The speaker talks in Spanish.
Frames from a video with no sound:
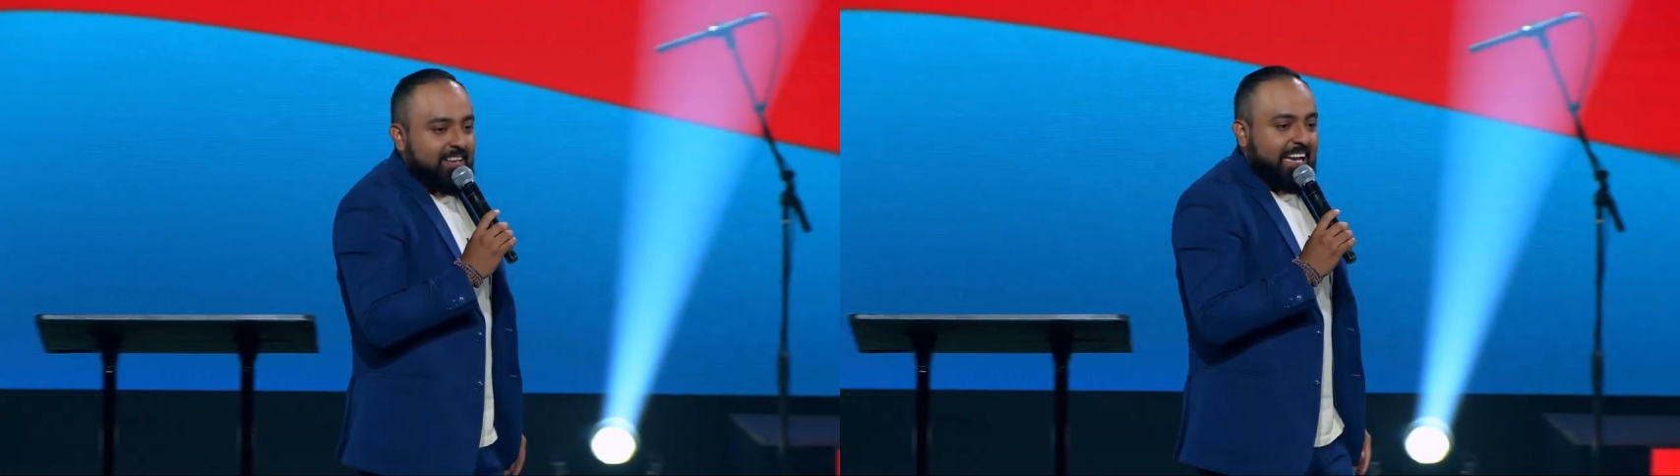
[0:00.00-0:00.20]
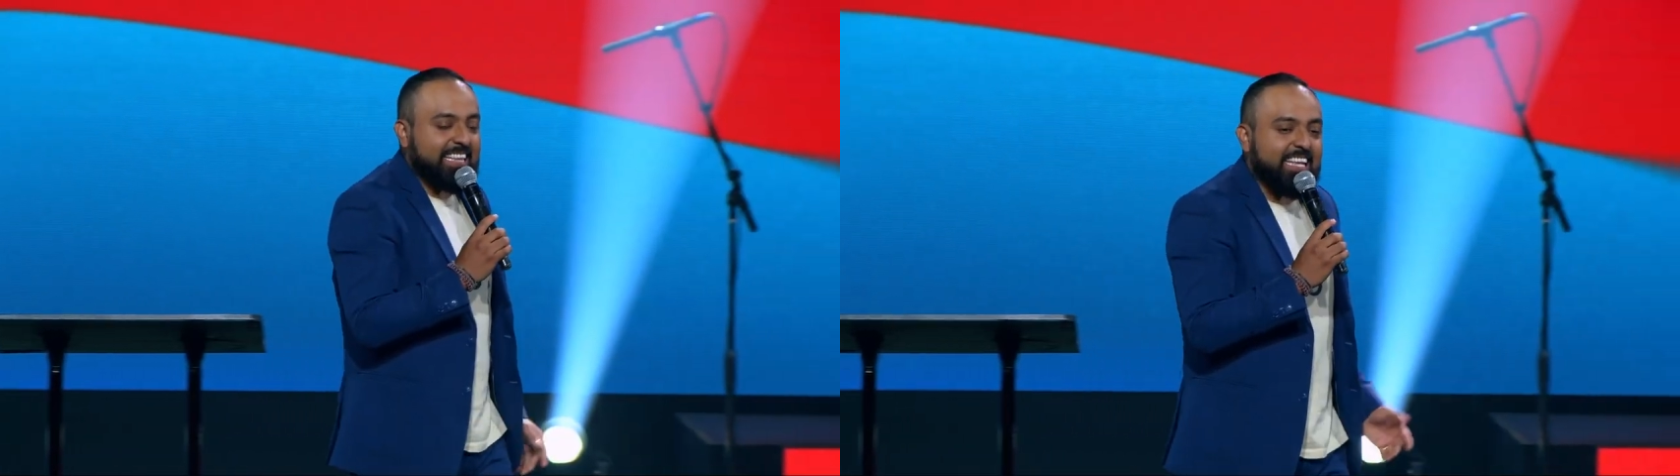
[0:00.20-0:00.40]

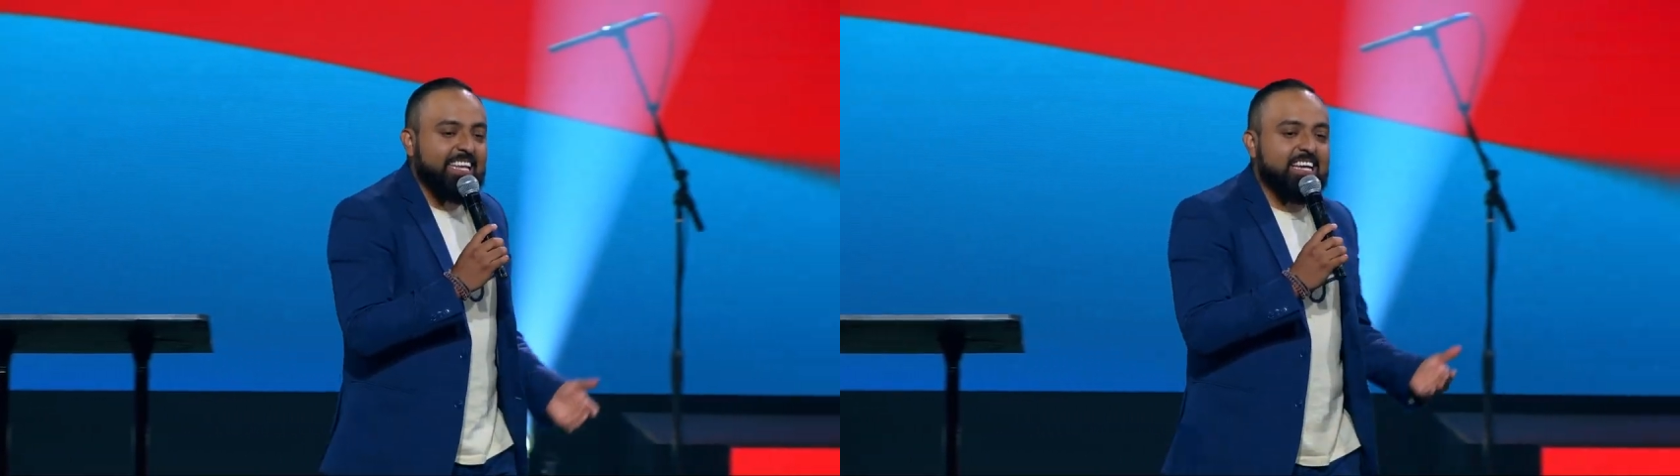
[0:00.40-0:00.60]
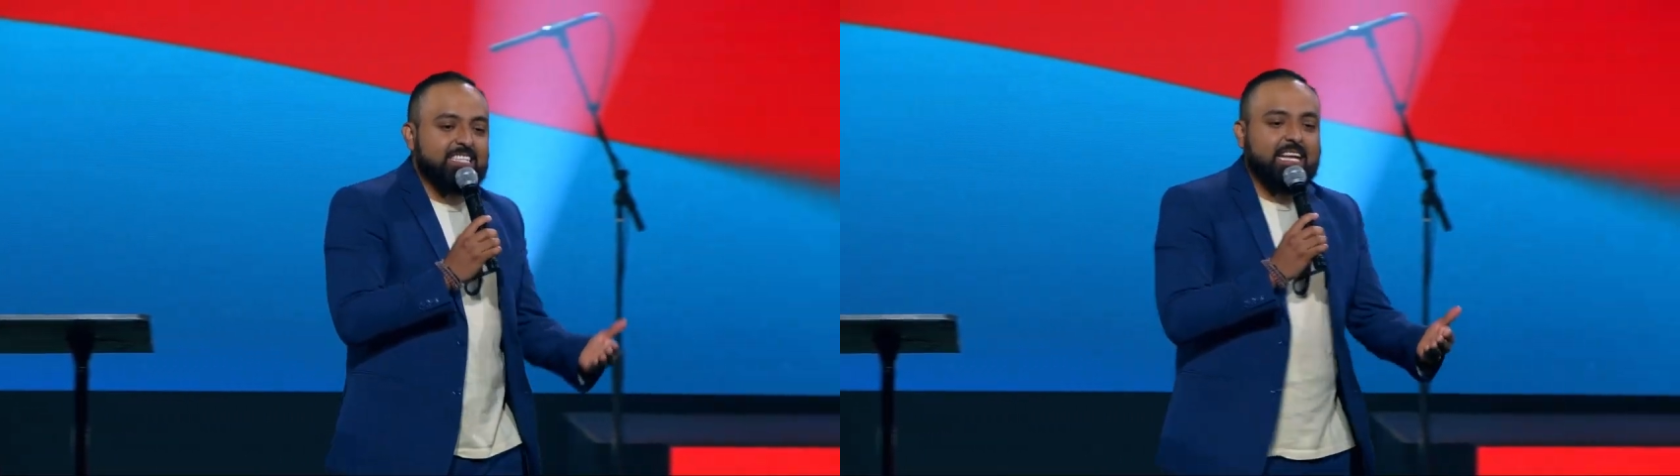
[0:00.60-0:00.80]
que
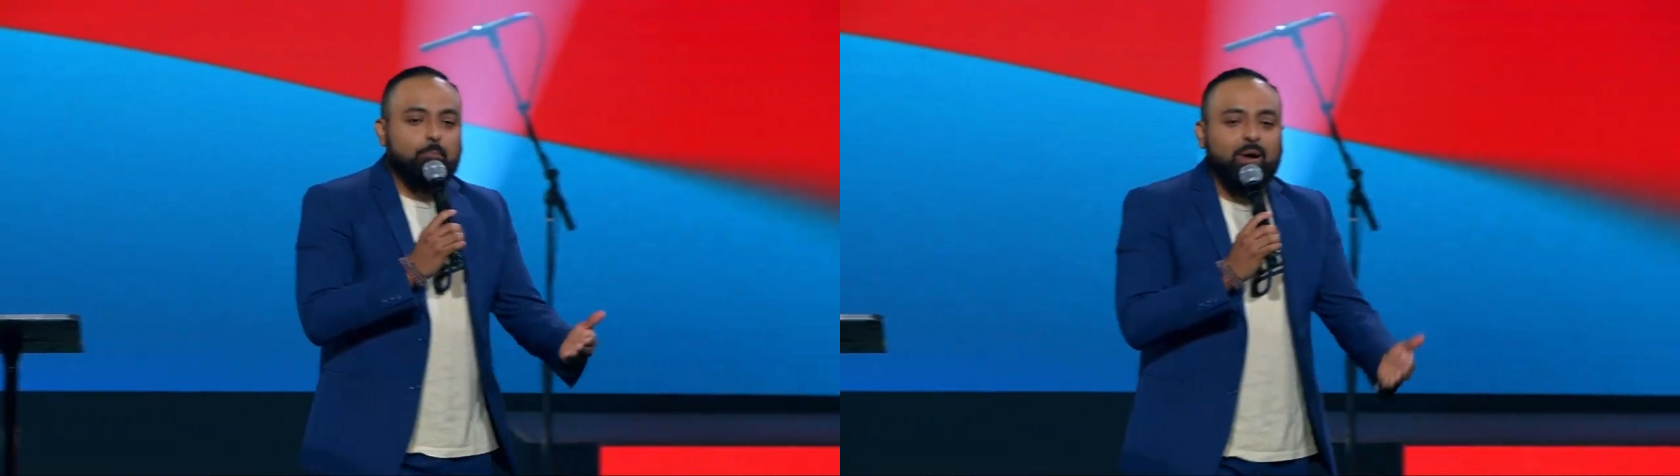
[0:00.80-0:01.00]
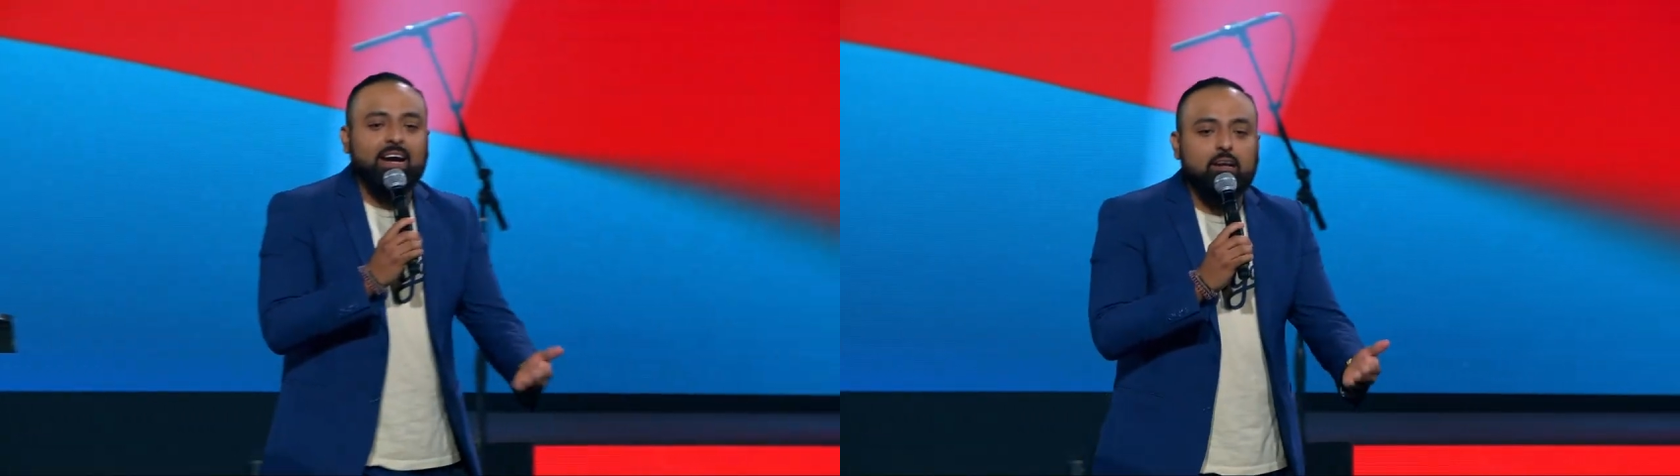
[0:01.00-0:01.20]
tenías que
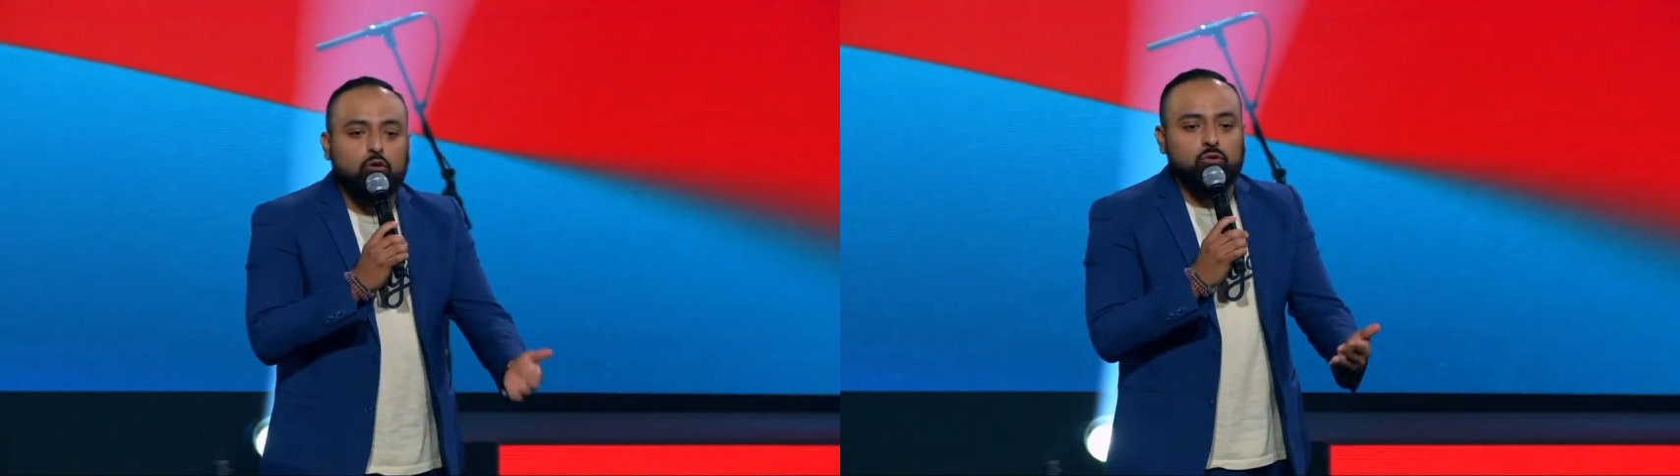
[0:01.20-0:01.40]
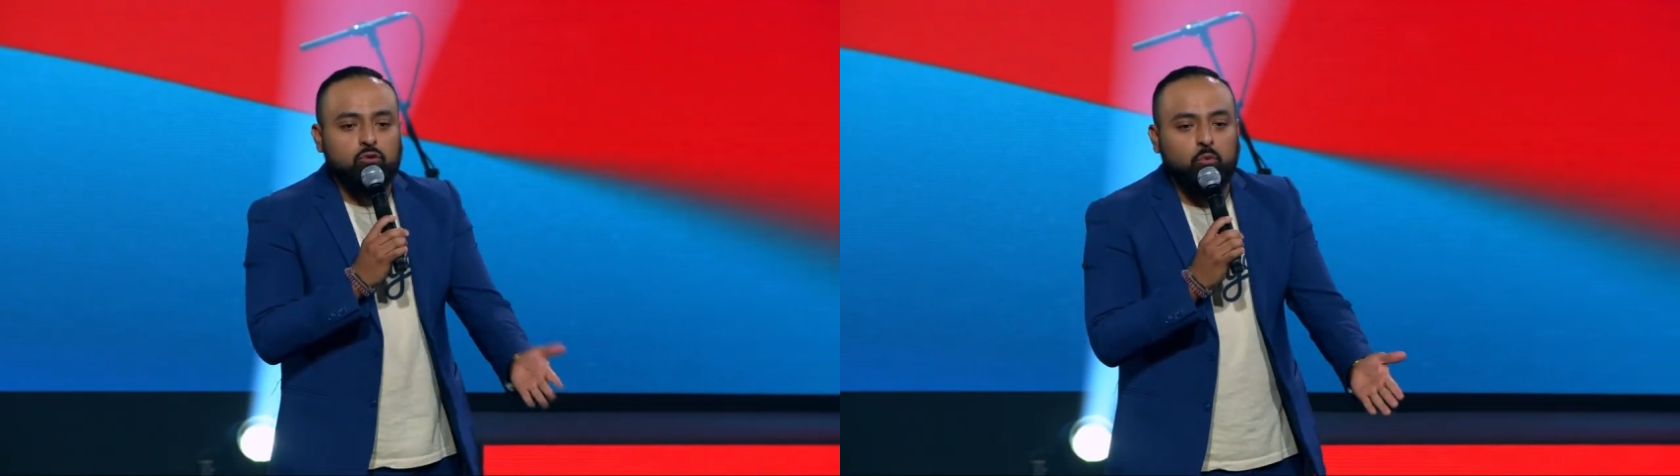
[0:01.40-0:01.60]
pagar
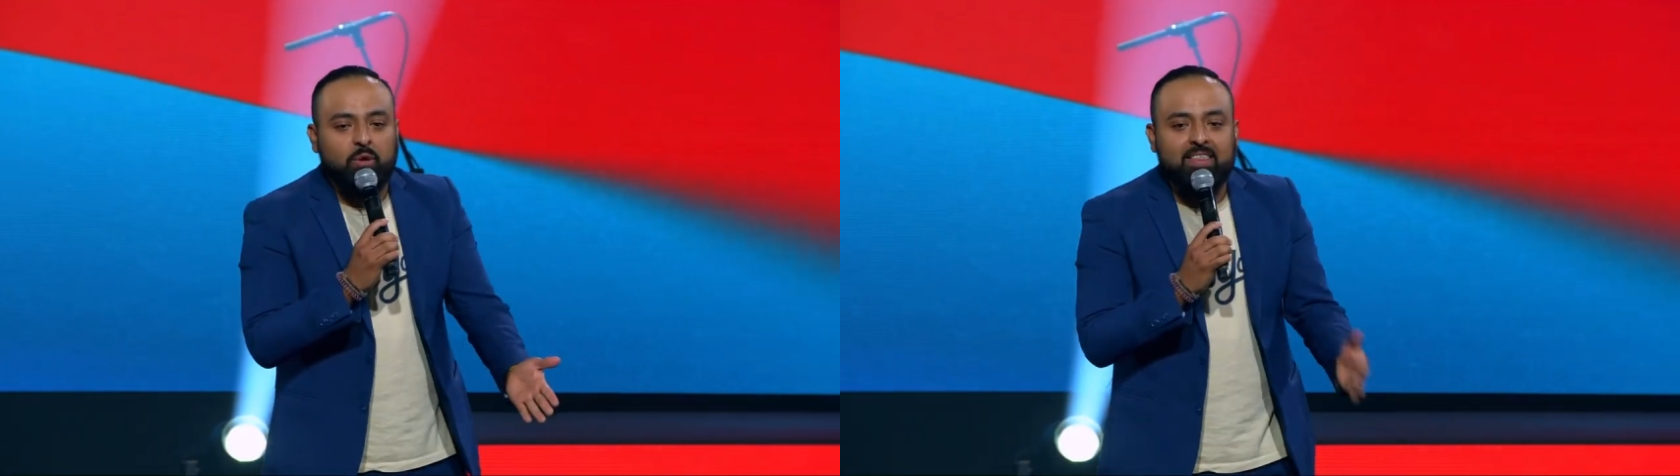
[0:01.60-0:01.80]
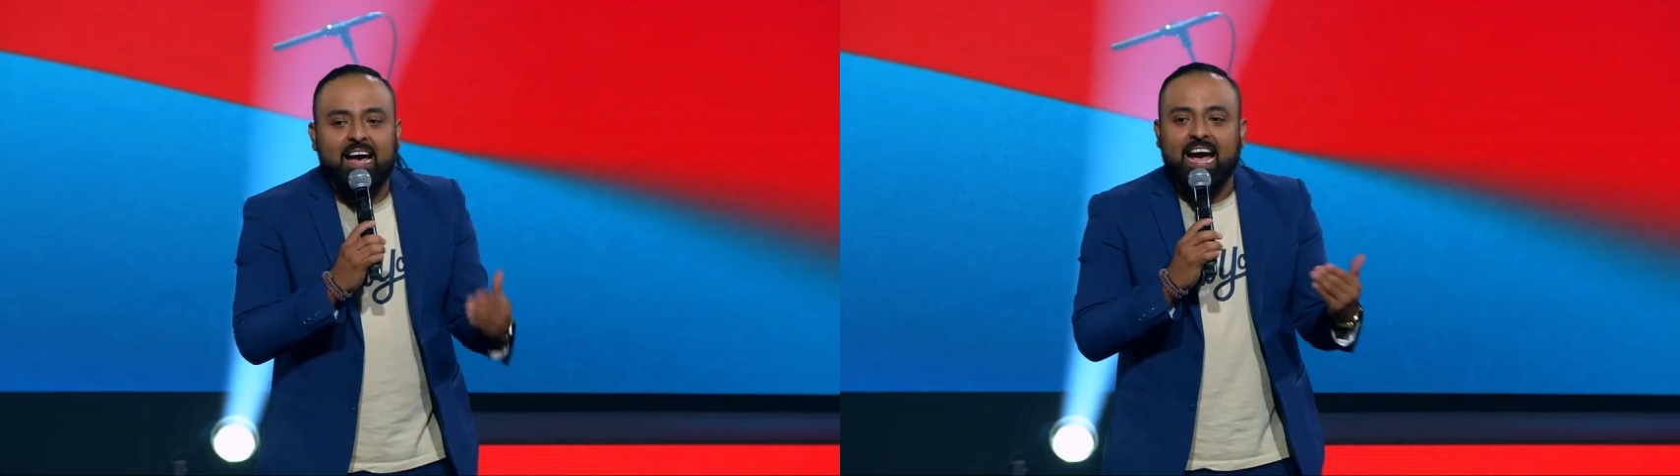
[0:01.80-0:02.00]
con tu vida